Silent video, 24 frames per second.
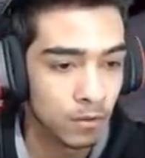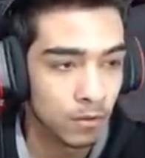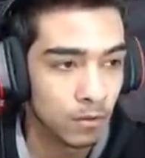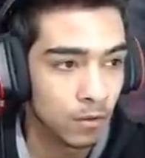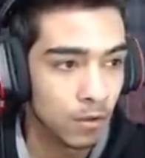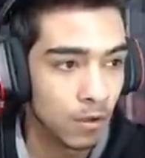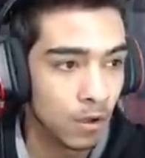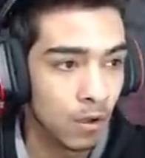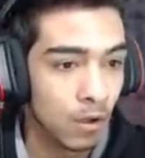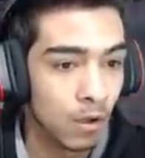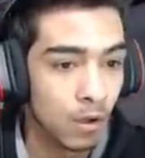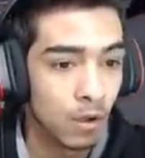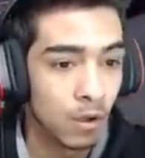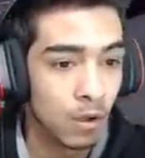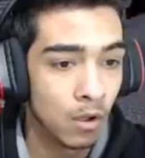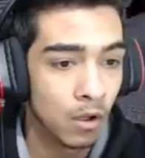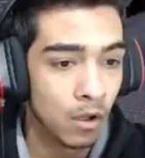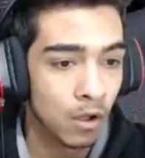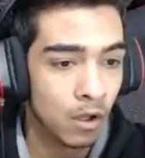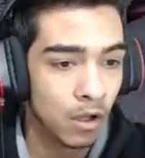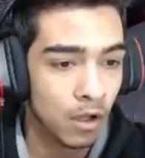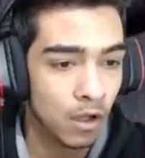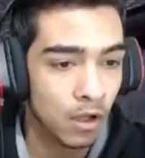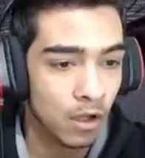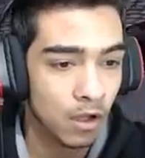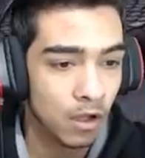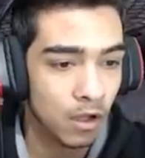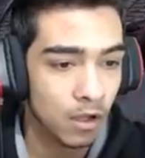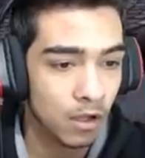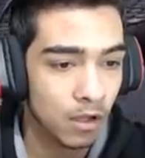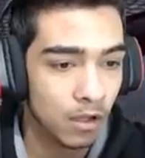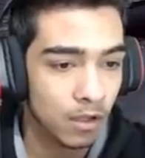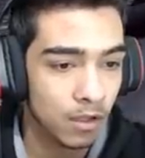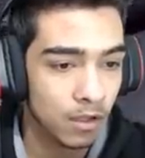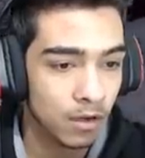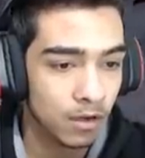
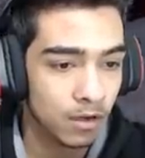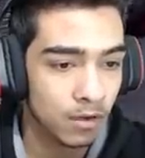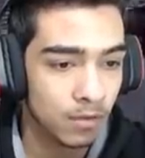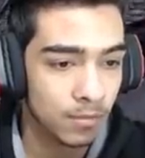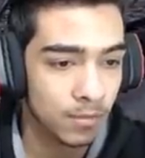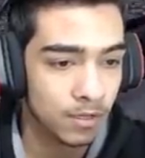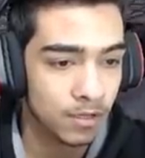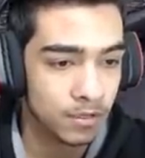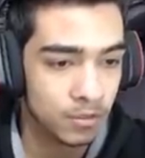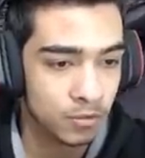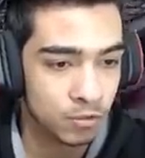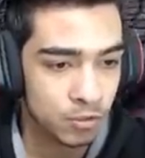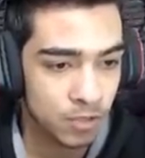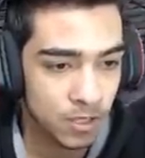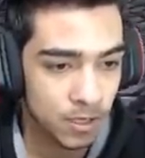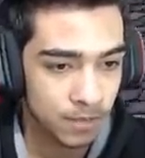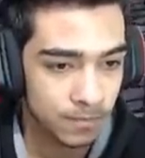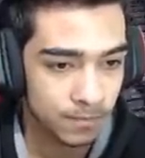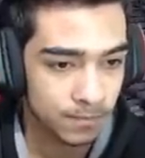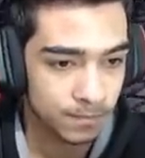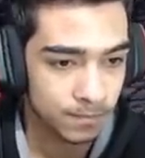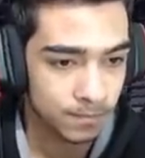Oha helal be güzel.